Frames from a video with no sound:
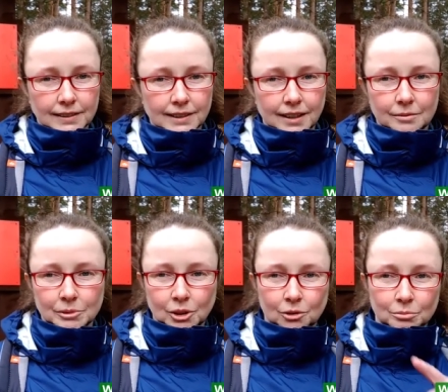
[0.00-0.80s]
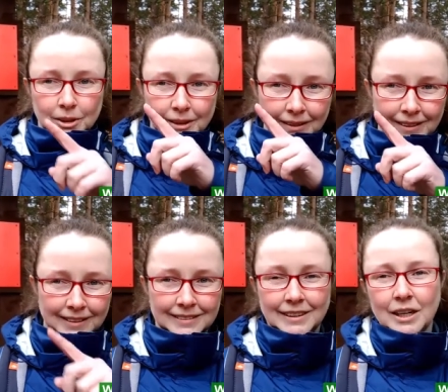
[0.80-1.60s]
Za mną
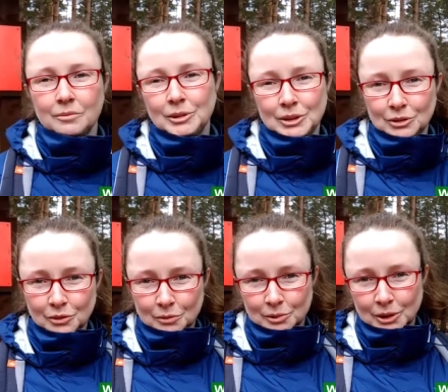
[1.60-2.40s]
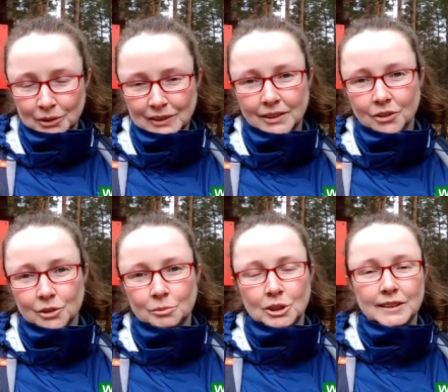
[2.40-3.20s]
napis informujący o
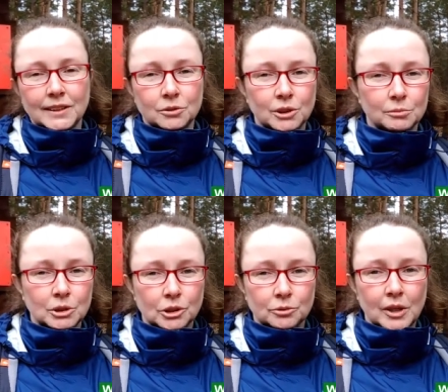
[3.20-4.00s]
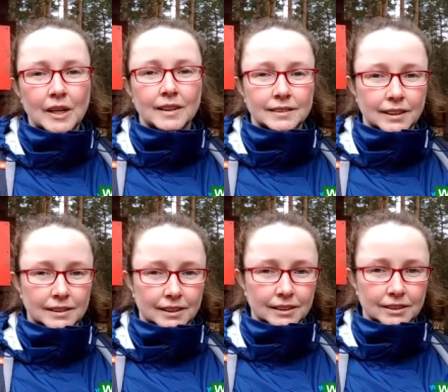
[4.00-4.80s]
tym, że znajdujemy się na
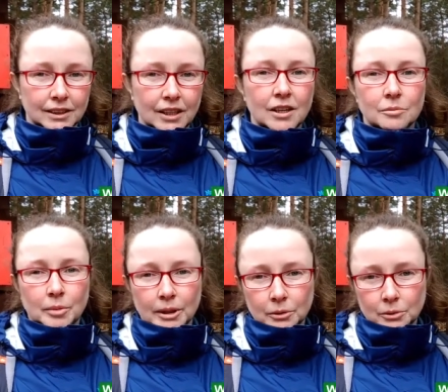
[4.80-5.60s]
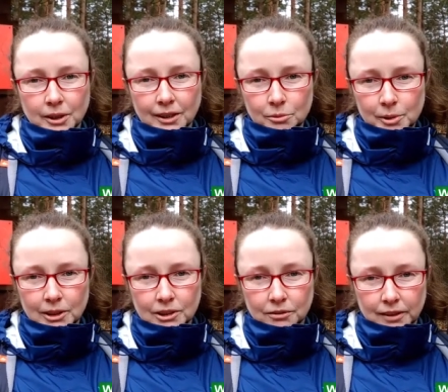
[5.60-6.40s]
terenie Parku
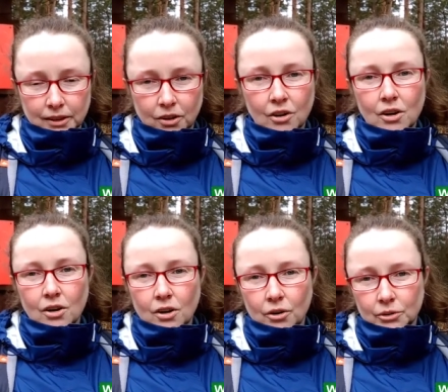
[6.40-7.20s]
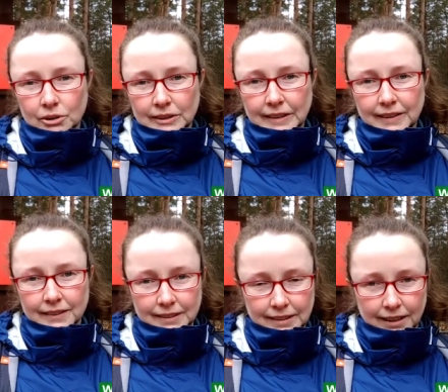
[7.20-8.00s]
Krajobrazowego Orli
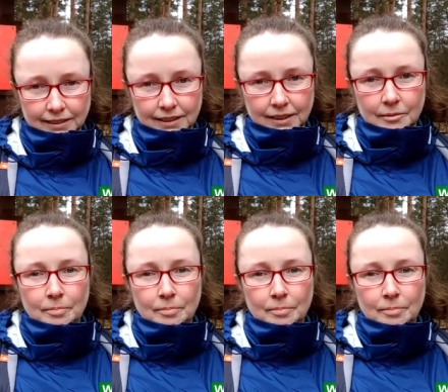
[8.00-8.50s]
Gniazd.